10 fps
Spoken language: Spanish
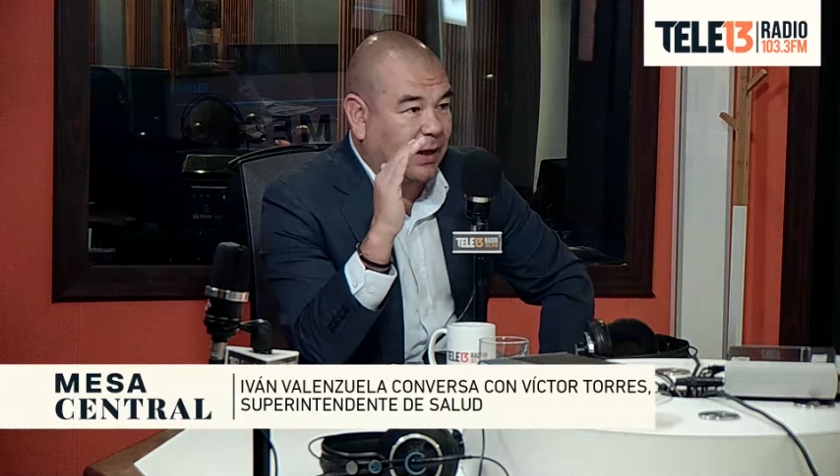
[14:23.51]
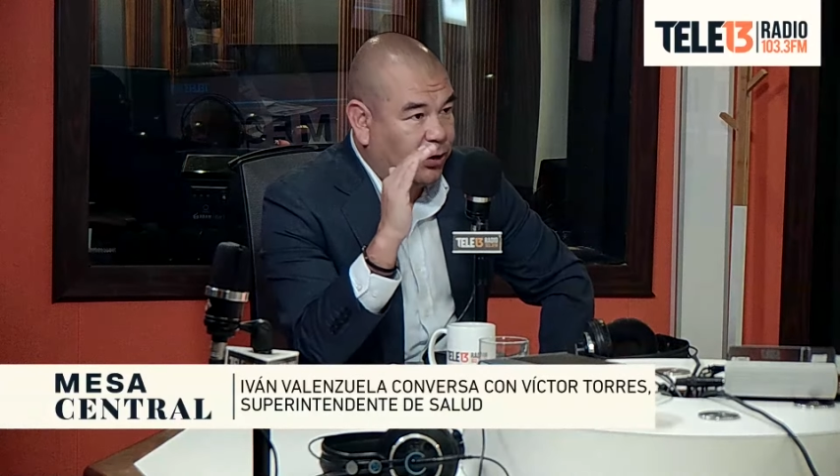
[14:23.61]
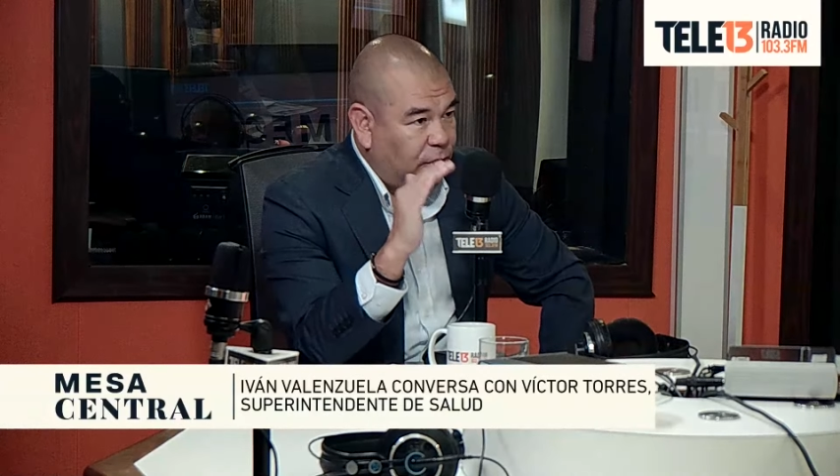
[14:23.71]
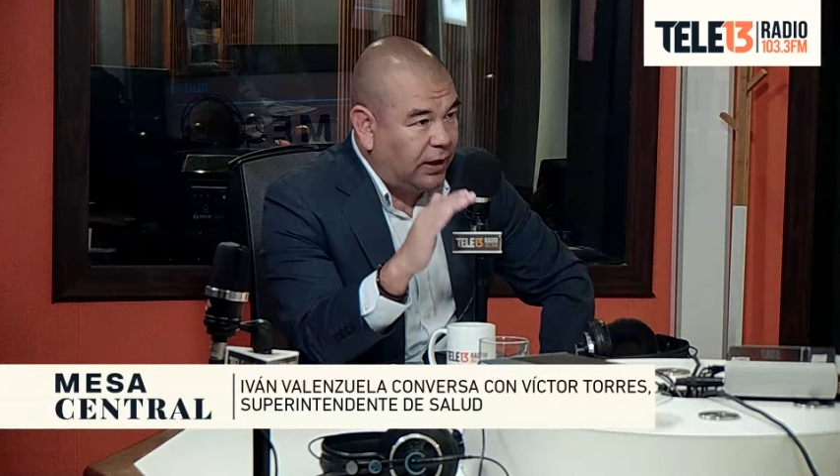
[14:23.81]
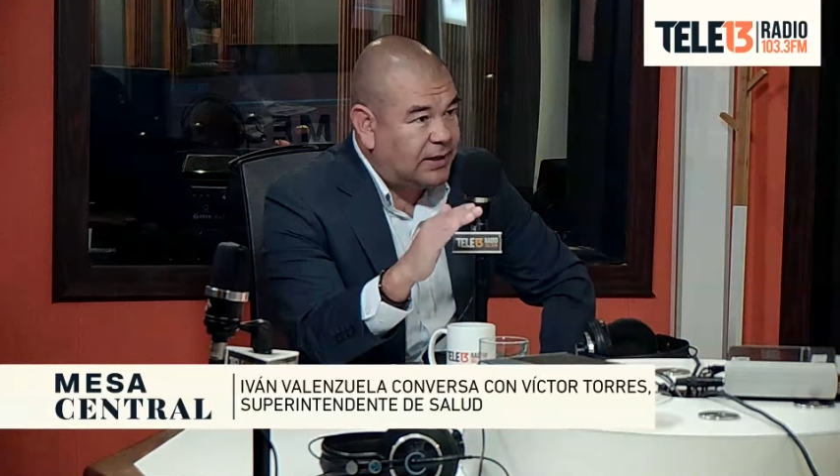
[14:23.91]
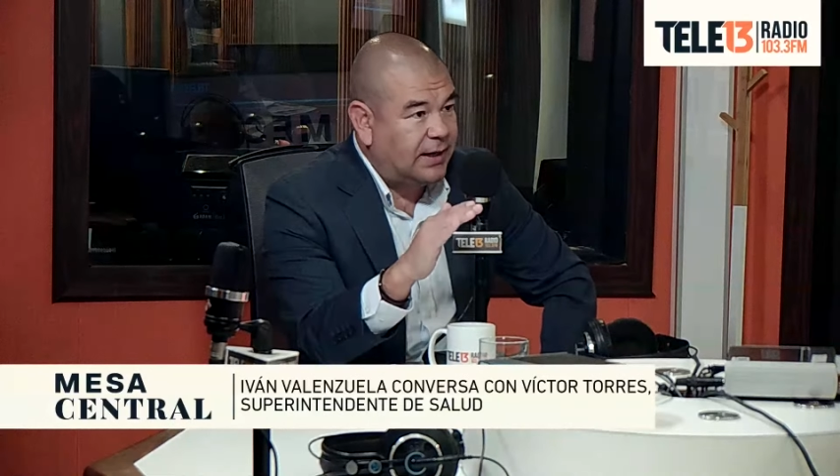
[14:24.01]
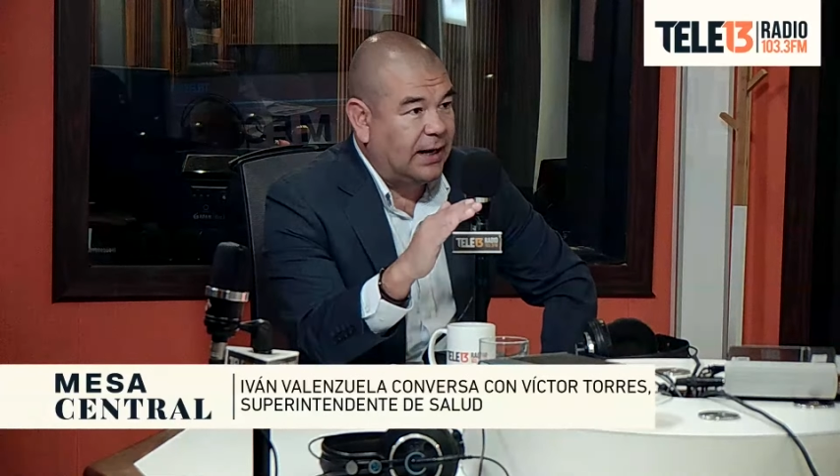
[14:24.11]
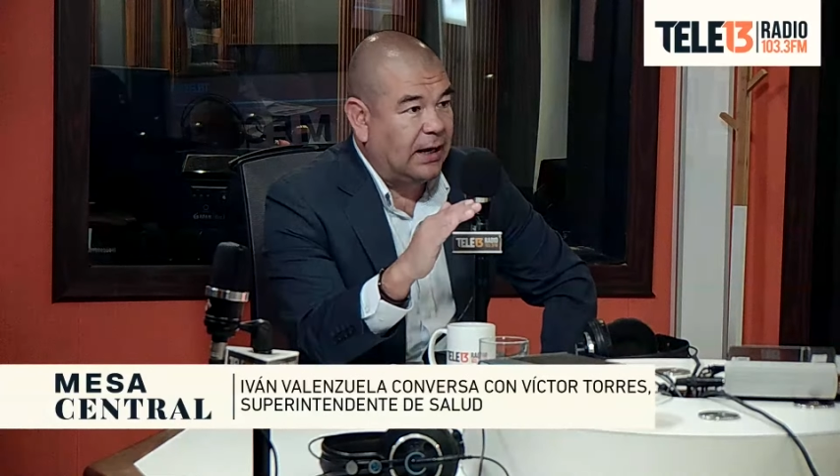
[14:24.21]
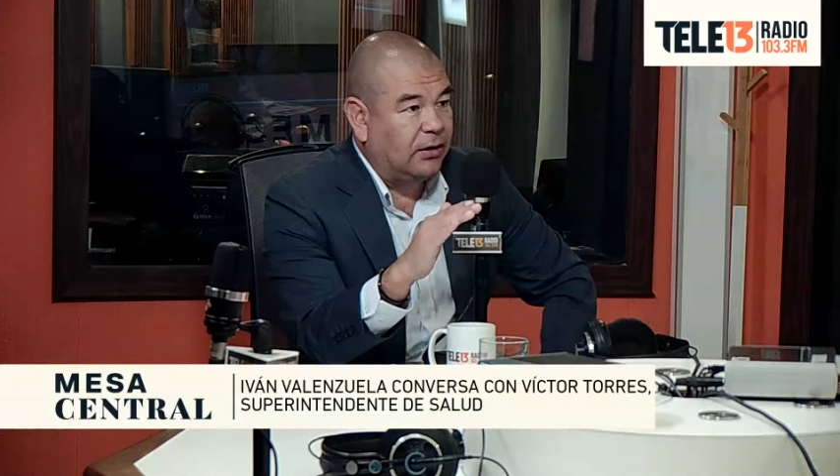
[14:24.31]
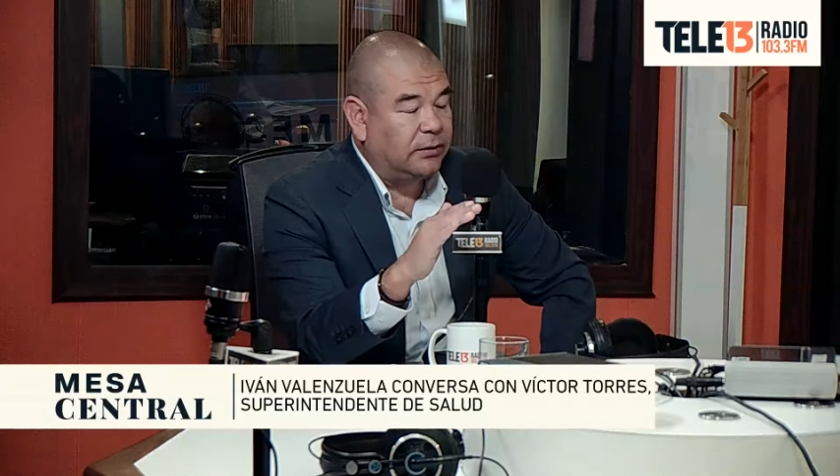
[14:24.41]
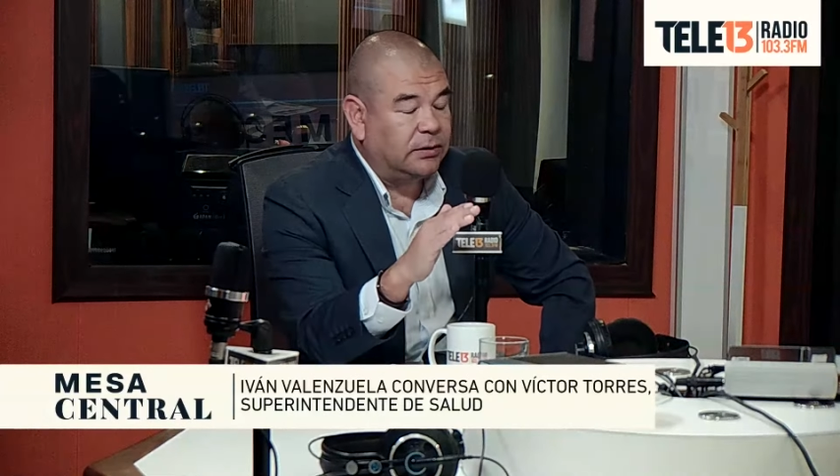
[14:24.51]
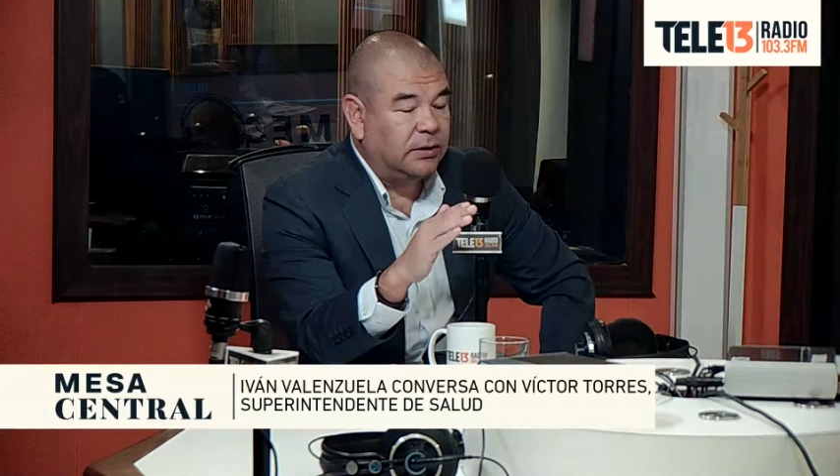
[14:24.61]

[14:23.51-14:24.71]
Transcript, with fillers: planteó en el Senado,